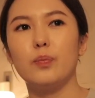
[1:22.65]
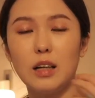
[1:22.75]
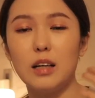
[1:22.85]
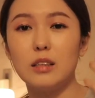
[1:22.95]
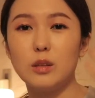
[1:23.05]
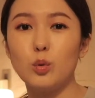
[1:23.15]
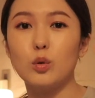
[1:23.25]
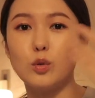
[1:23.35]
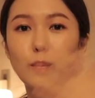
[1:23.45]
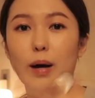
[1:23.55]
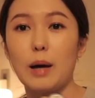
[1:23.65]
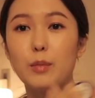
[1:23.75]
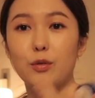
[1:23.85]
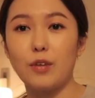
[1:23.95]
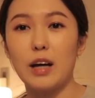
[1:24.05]
当然那是我嘴巴还没
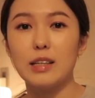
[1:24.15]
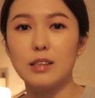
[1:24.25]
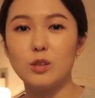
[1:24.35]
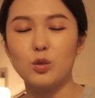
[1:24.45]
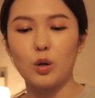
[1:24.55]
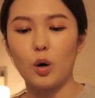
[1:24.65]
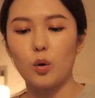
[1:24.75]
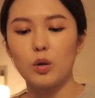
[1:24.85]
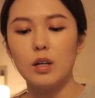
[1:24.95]
有发炎的时候，